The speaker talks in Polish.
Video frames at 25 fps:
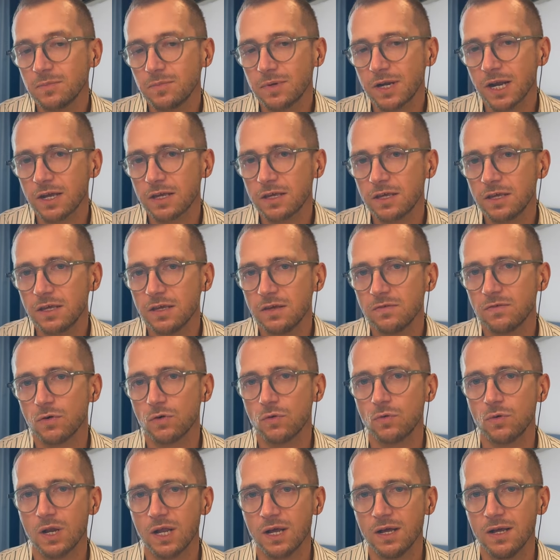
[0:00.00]
breaki, i w
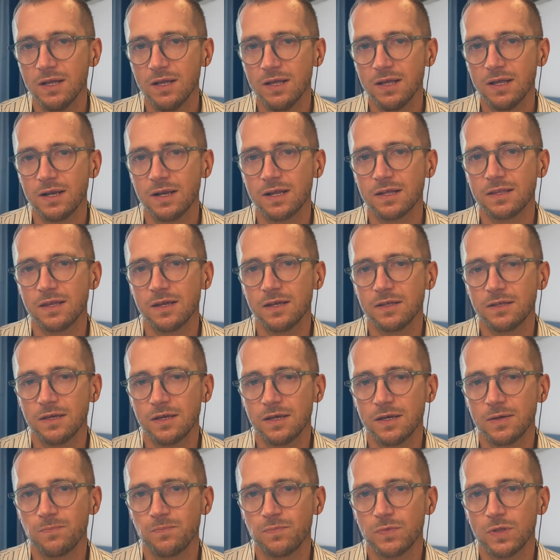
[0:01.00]
ogóle
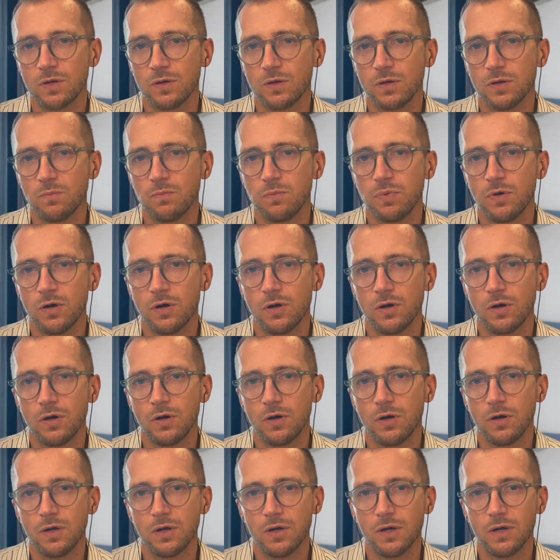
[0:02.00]
latanie mm,
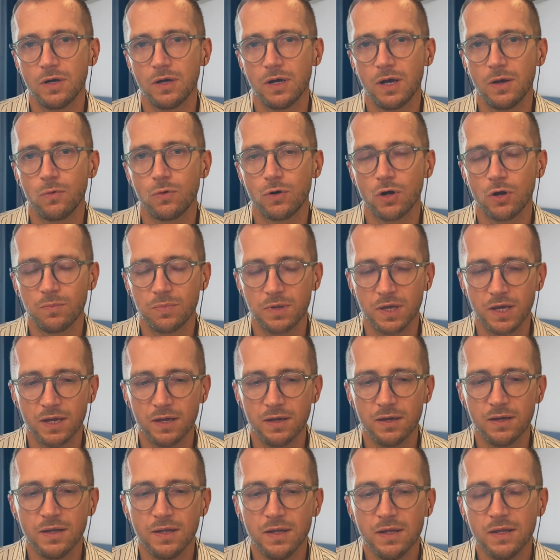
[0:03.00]
po e,
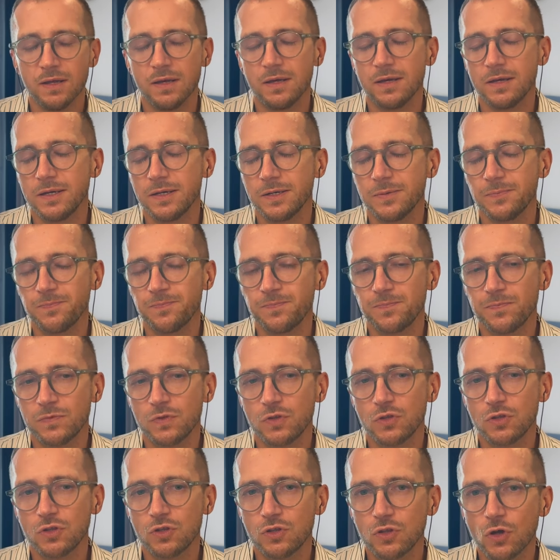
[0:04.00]
Europie.
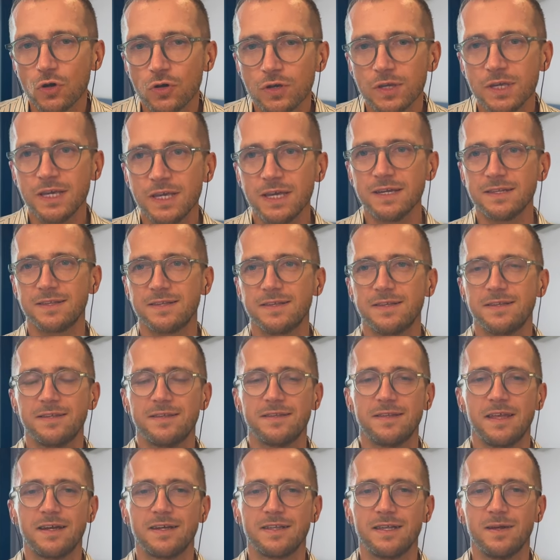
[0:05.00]
To
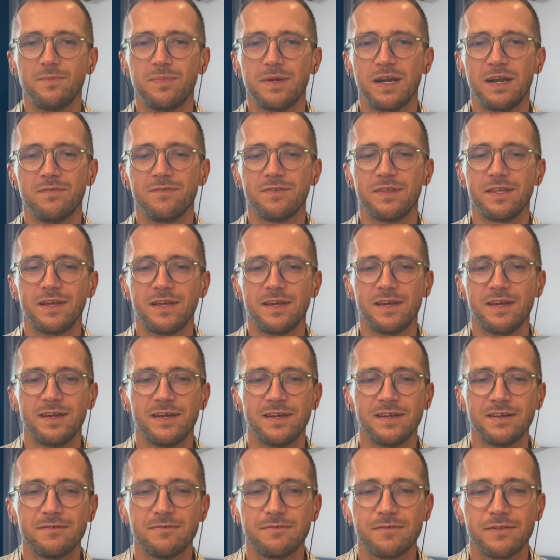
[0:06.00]
jest tak
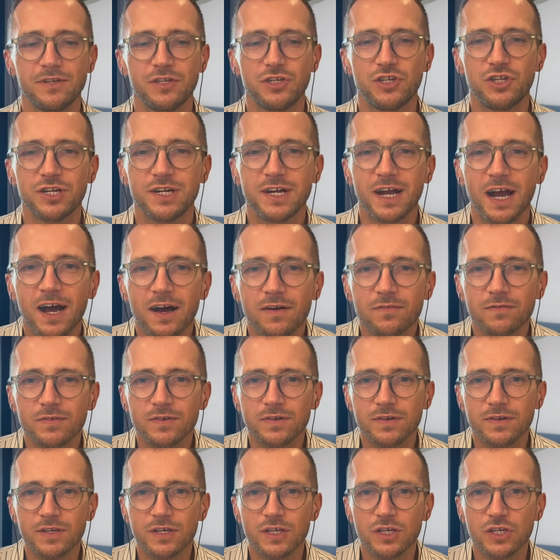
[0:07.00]
naprawdę
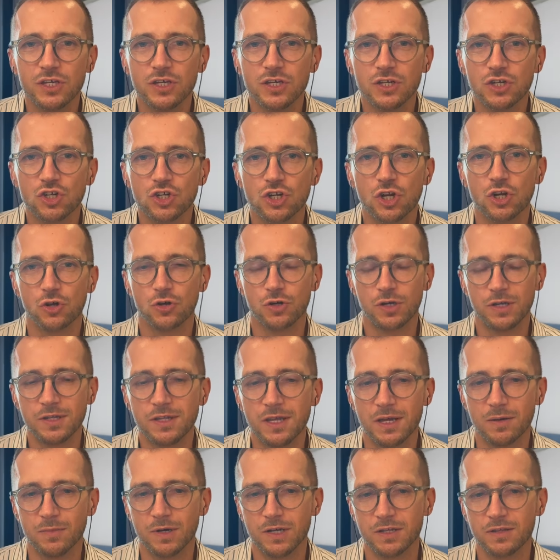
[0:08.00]
ciekawy i szeroki
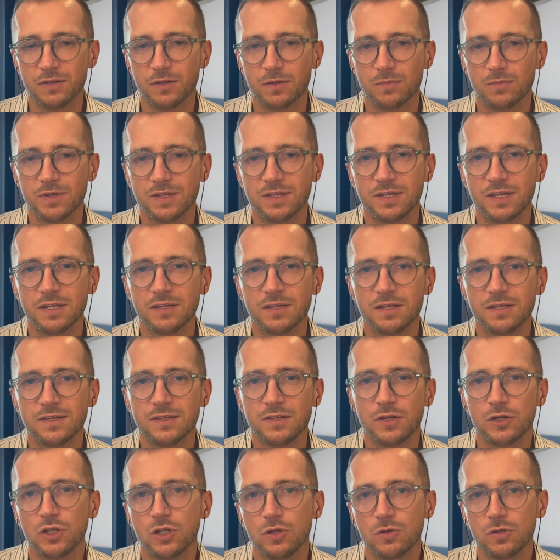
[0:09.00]
temat. No bo z jednej
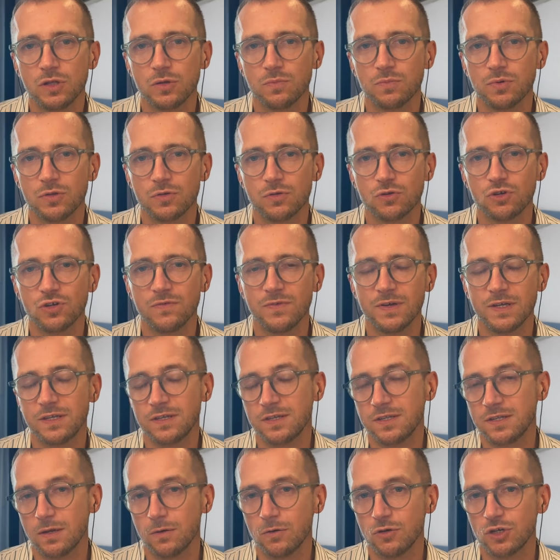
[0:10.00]
strony to
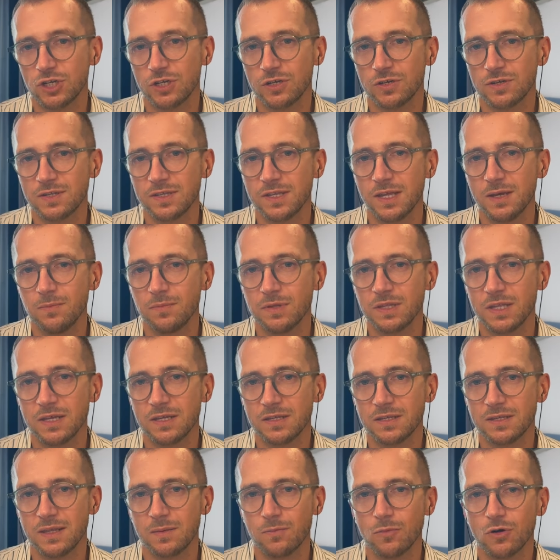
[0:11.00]
podróżowanie stało się
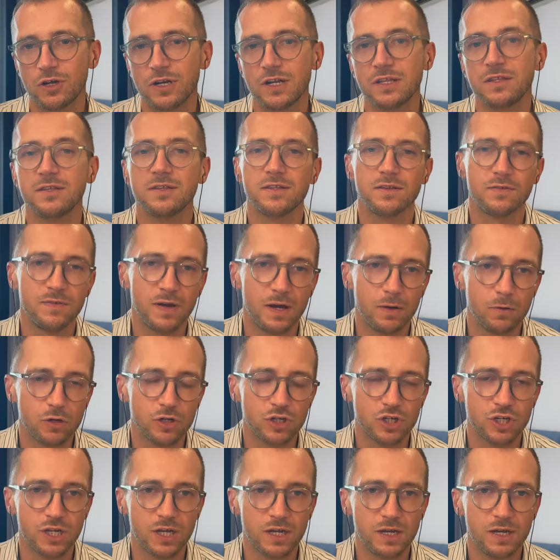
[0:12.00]
dostępne,
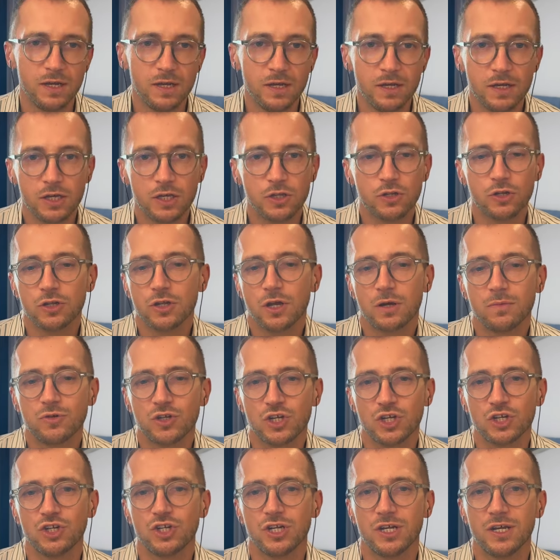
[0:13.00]
zdemokratyzowało się i to
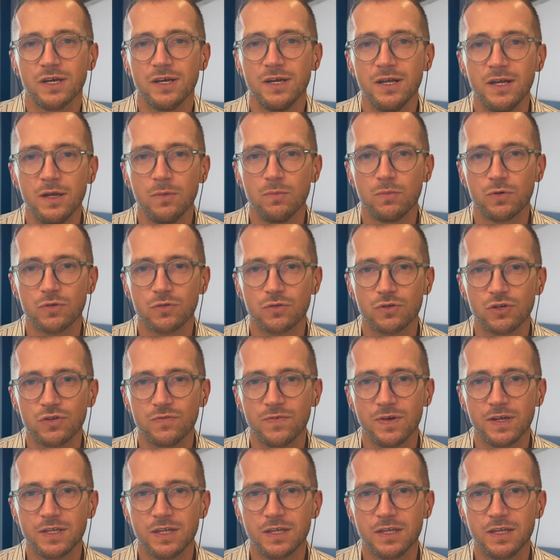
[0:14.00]
dobrze, że
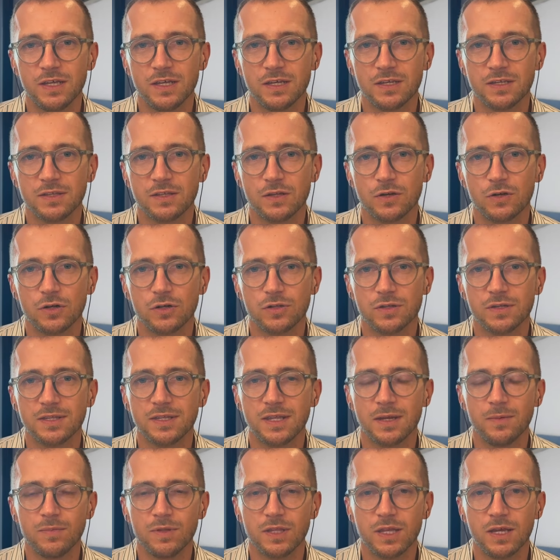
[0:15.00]
podróżowanie nie jest tylko
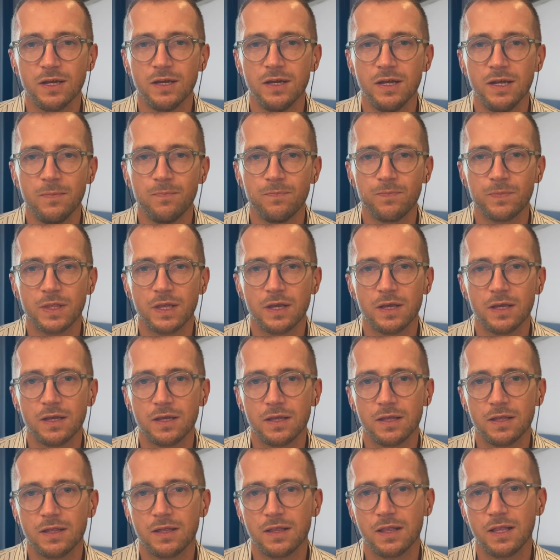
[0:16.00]
dostępne
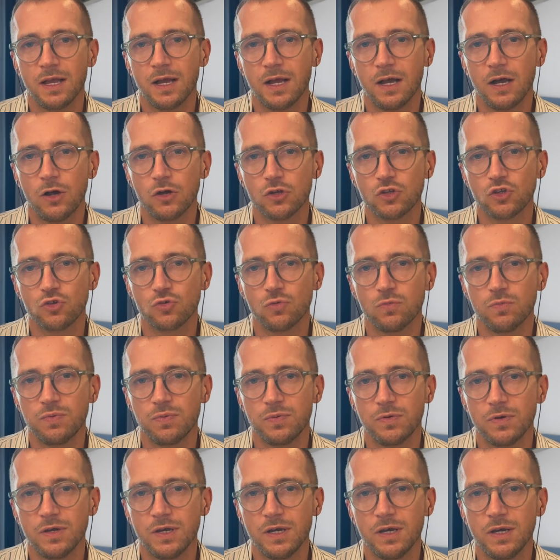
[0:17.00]
e, dla osób
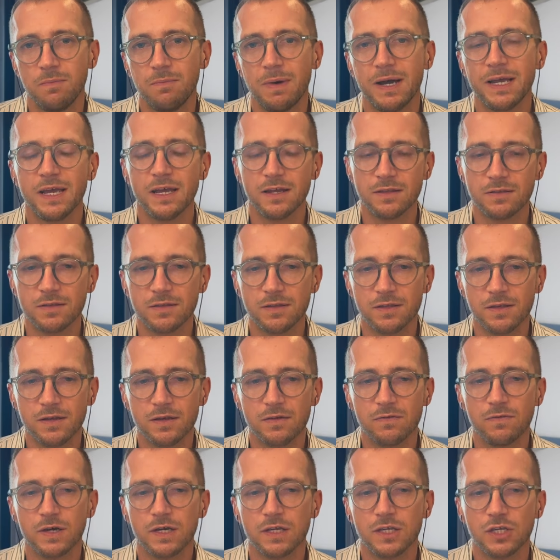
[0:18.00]
e,
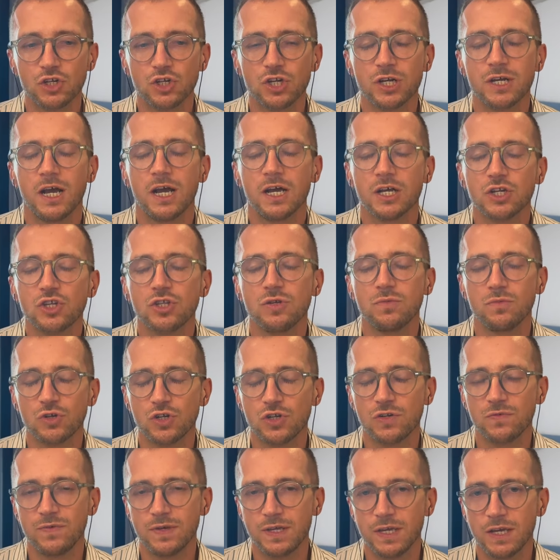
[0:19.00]
majętnych. Fajnie, że każdy
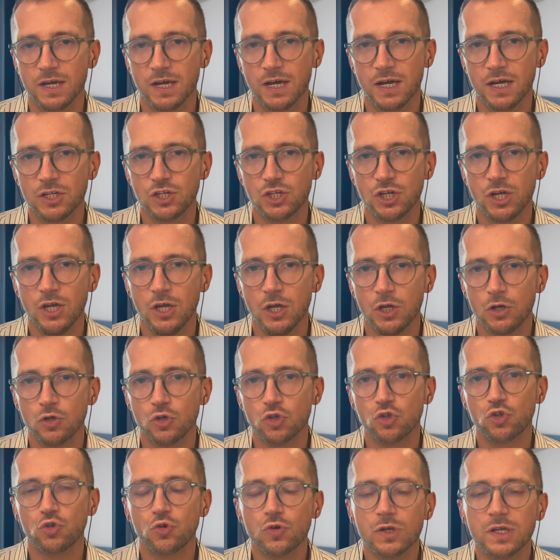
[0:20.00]
może wyjechać.
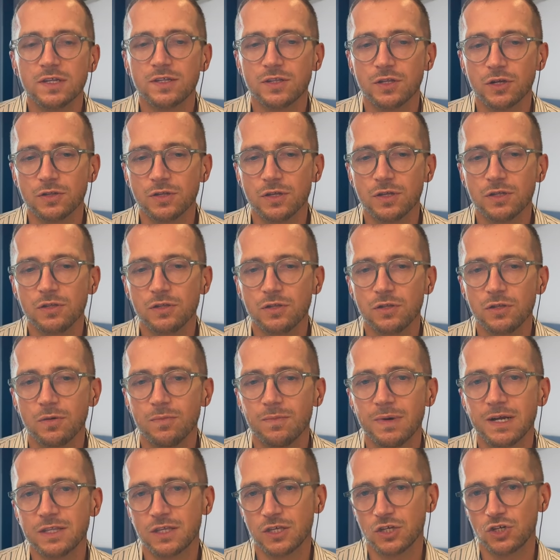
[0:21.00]
No z drugiej strony to
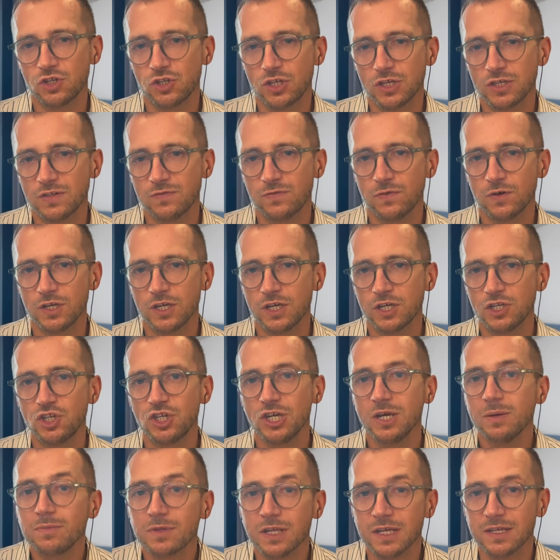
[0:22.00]
ma też te swoje
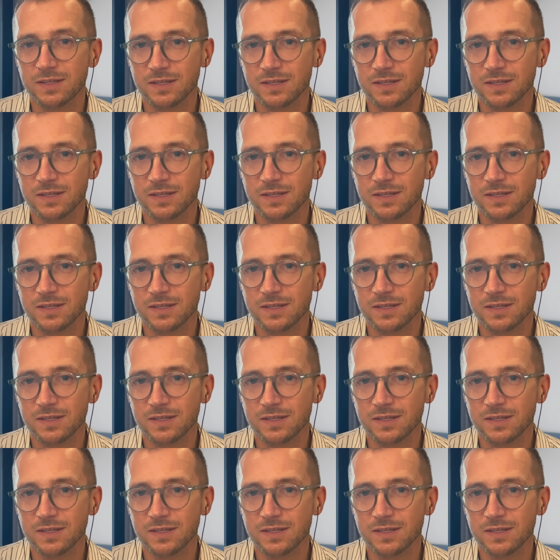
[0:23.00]
ciemne